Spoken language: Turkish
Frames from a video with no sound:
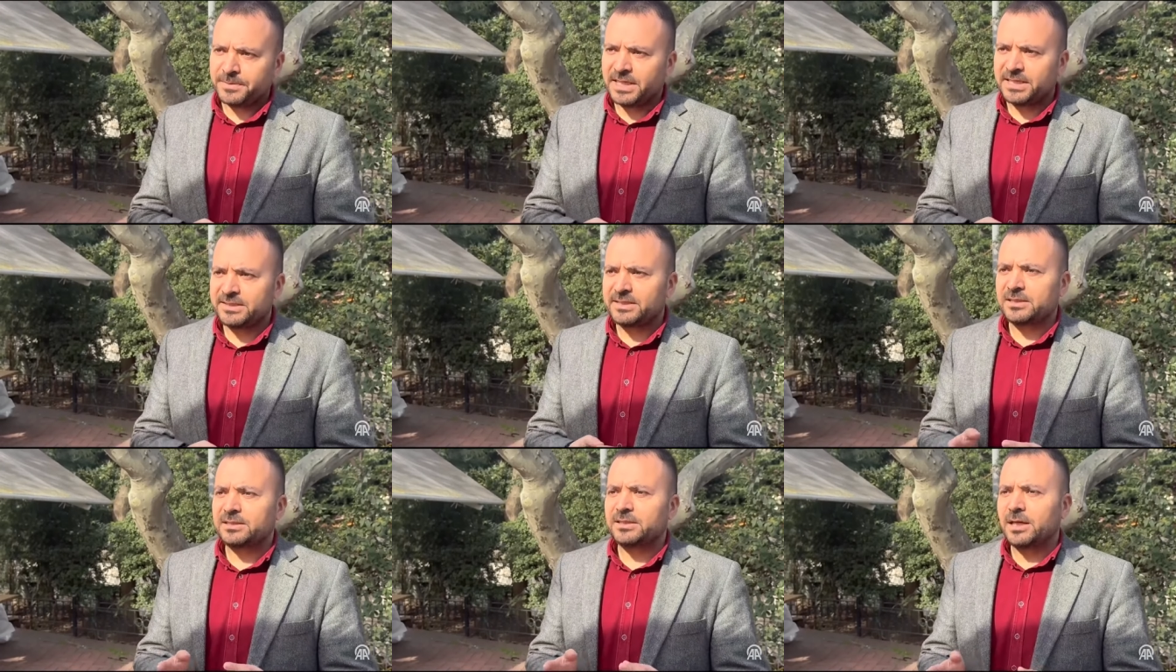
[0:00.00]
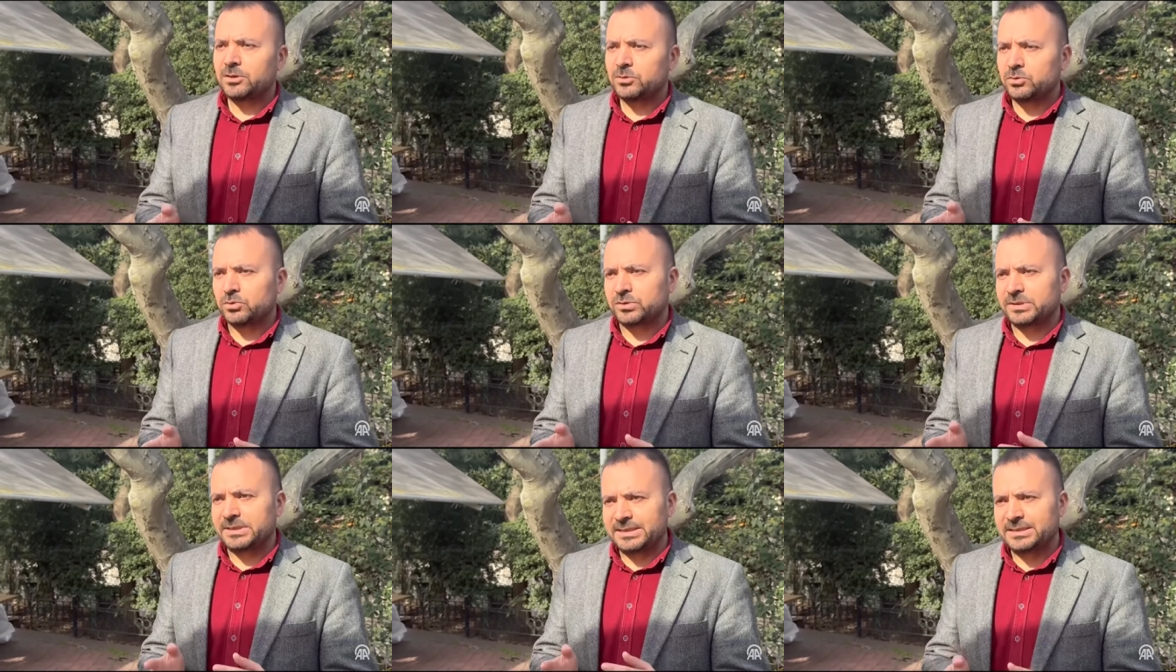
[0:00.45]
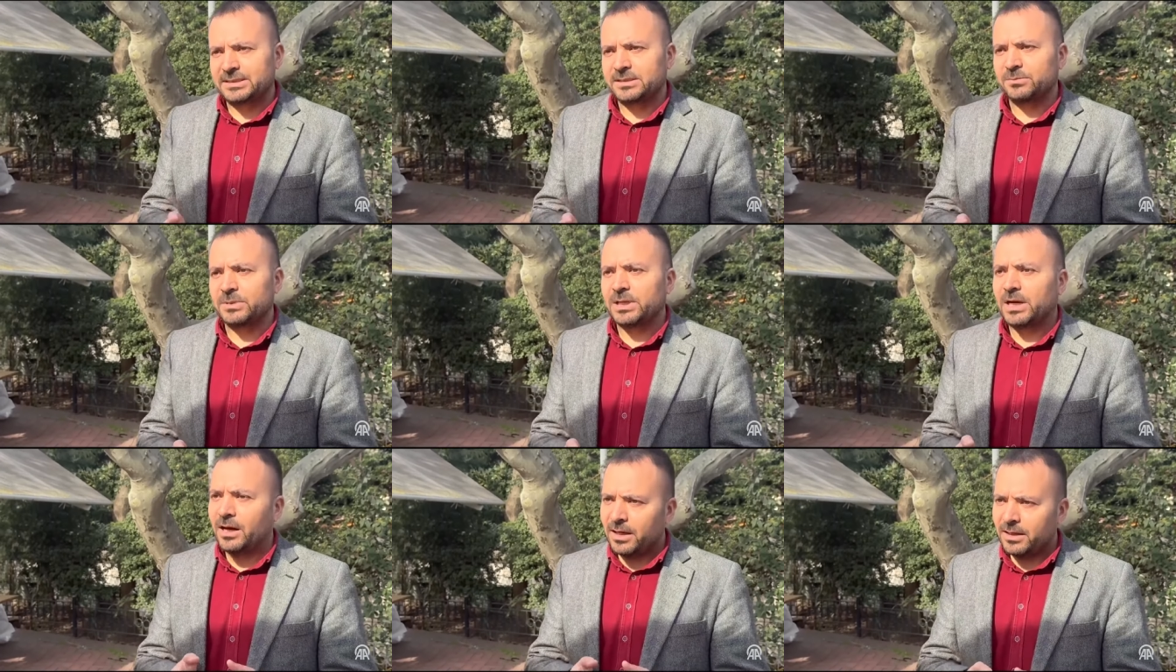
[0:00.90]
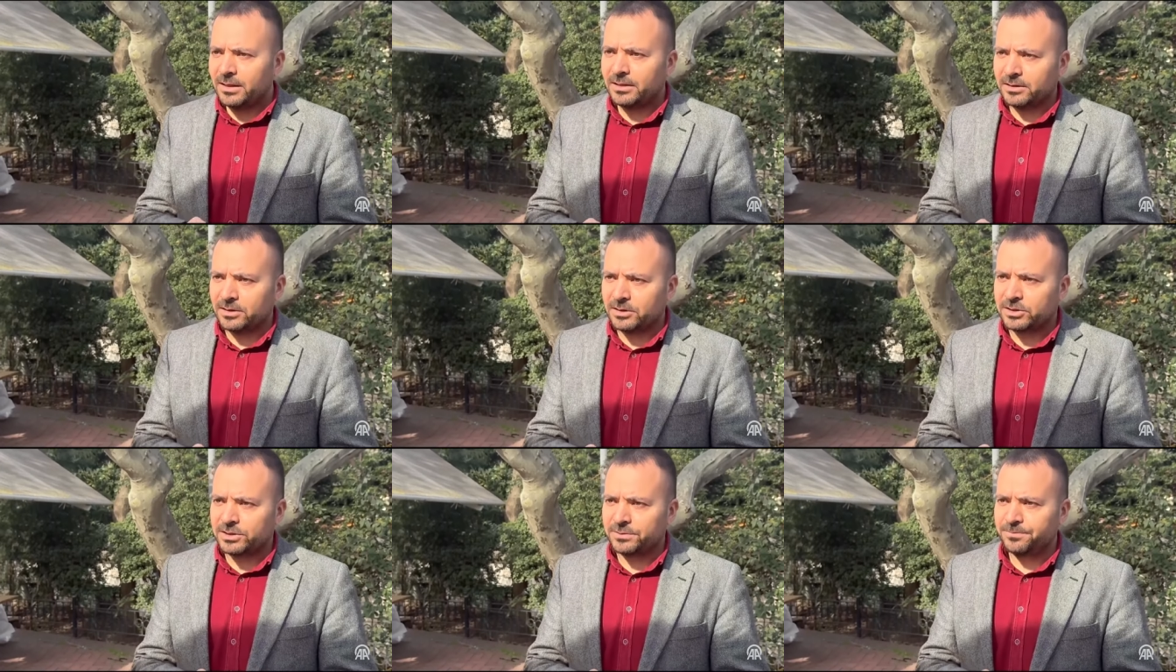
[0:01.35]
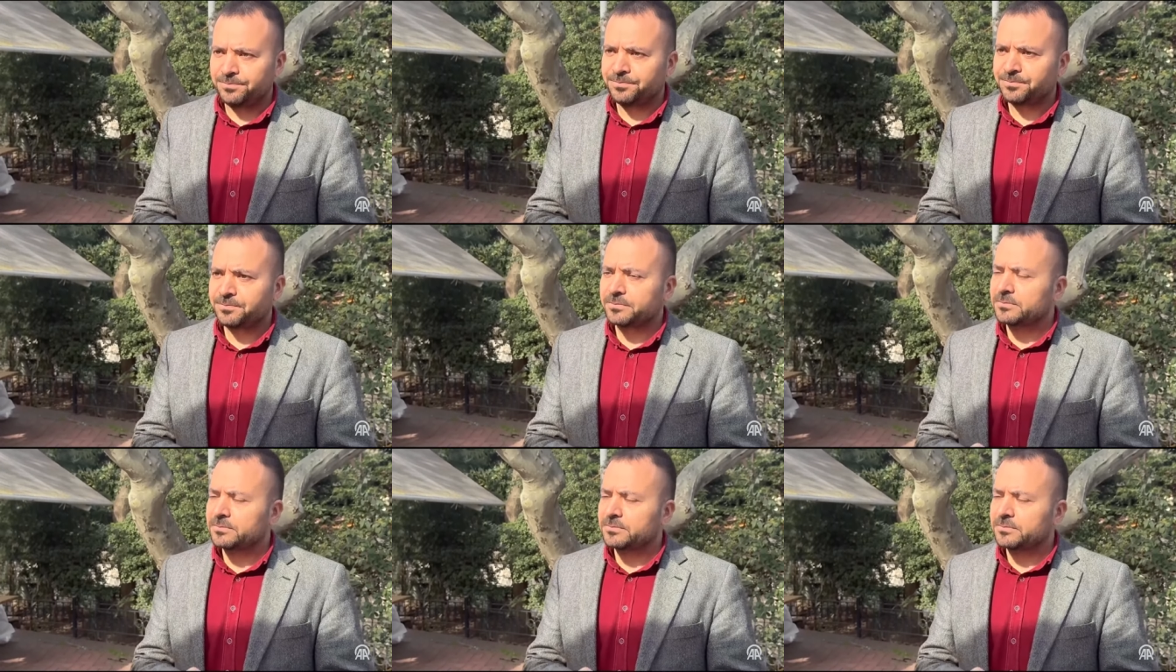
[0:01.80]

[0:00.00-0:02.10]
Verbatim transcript: Esat Aykurt isimli arkadaşım